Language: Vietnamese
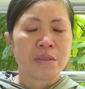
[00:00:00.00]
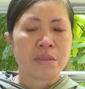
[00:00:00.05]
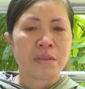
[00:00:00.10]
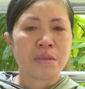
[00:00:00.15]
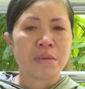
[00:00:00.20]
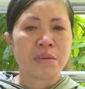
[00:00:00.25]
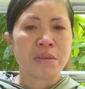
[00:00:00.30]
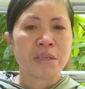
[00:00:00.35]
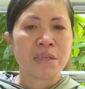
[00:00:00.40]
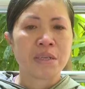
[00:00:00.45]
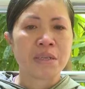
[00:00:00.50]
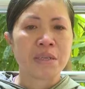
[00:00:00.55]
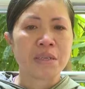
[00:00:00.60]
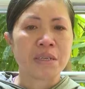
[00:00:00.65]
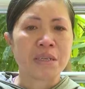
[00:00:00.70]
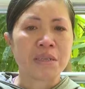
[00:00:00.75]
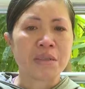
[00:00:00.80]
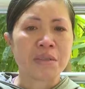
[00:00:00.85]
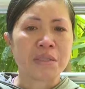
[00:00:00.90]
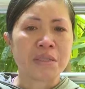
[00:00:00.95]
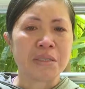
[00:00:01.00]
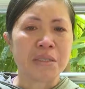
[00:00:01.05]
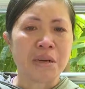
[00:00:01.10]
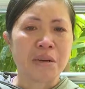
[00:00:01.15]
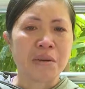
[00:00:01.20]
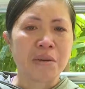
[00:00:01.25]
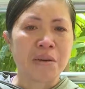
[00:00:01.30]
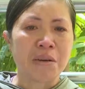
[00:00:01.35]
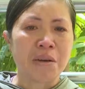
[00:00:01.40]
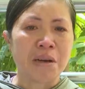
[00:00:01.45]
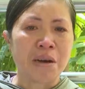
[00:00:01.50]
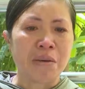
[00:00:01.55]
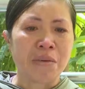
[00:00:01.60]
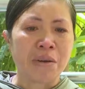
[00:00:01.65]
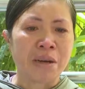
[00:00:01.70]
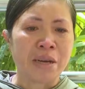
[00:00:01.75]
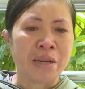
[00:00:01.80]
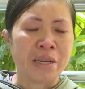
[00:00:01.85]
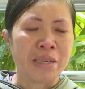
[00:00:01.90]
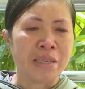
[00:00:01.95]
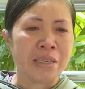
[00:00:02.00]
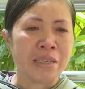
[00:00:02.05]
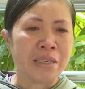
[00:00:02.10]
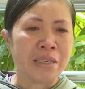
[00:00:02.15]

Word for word: chút ít để cho cháu nó học hành